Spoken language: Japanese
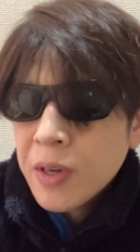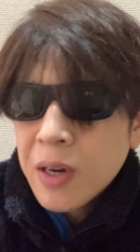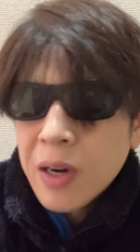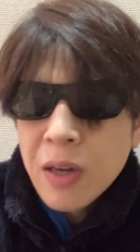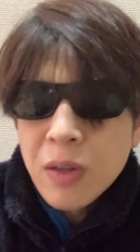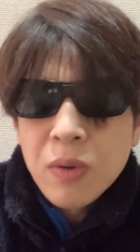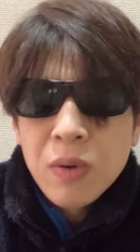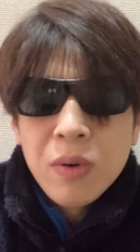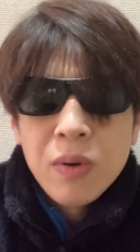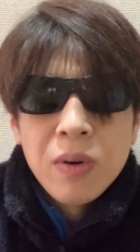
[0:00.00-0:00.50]

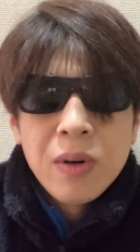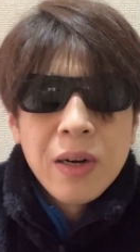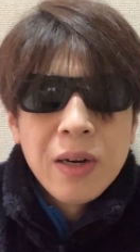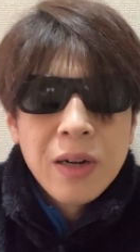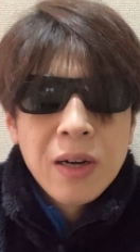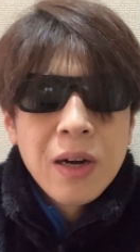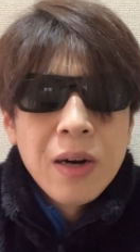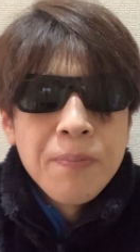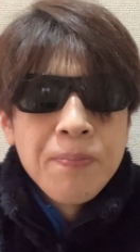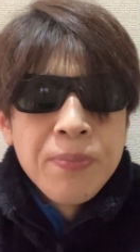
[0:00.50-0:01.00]
あと、あ
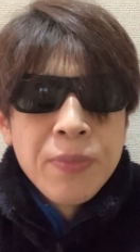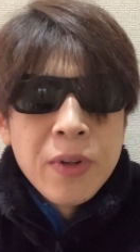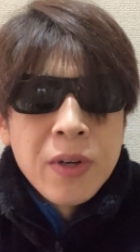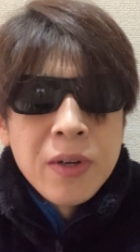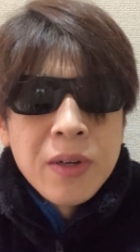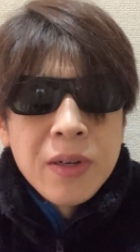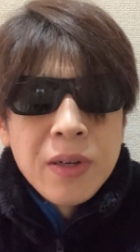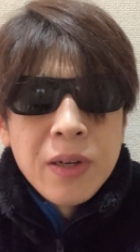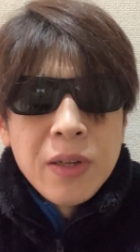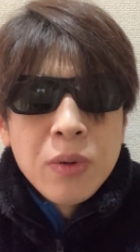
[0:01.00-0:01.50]
れか、
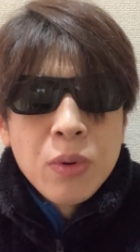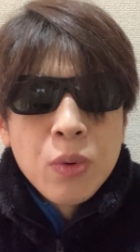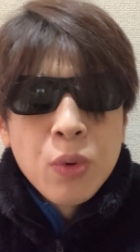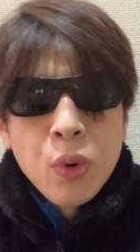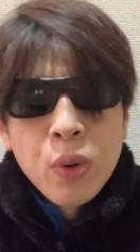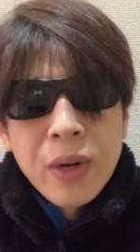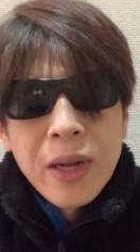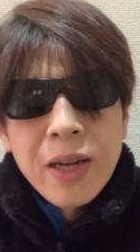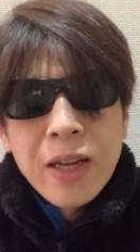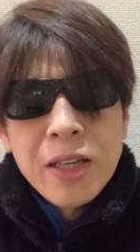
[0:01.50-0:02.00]
えっ、ー、と、
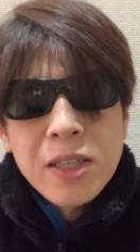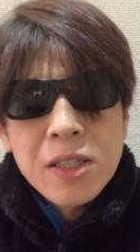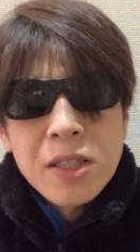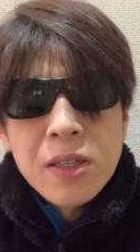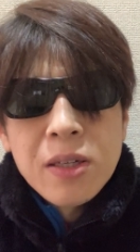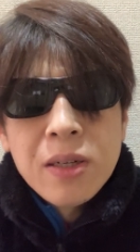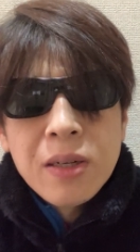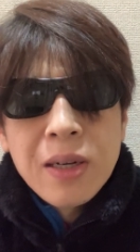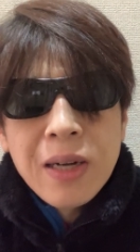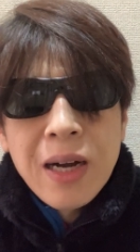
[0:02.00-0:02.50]

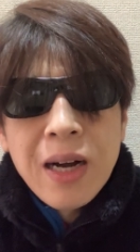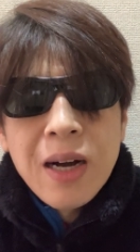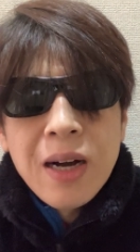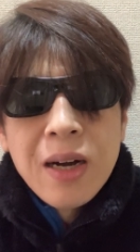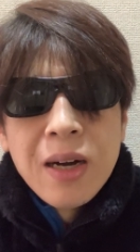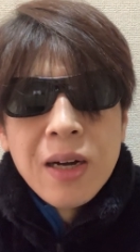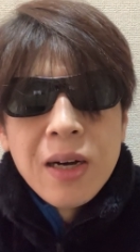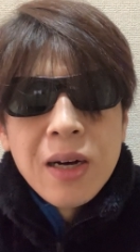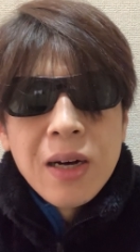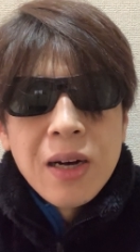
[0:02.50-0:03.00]
コレリス
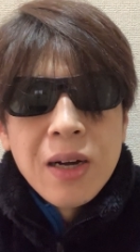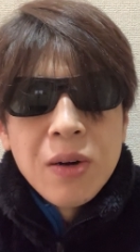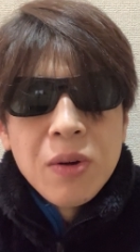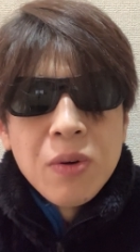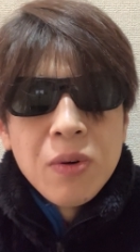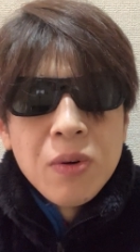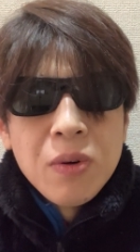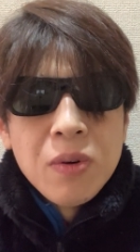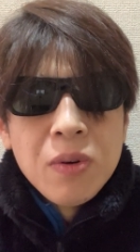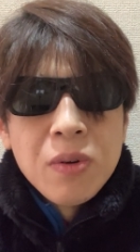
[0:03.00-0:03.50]
が、あ
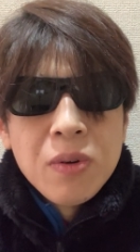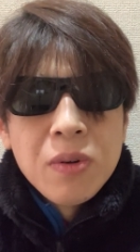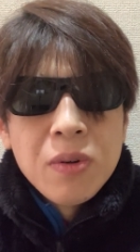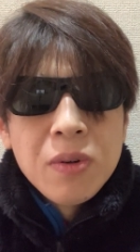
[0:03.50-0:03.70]
の、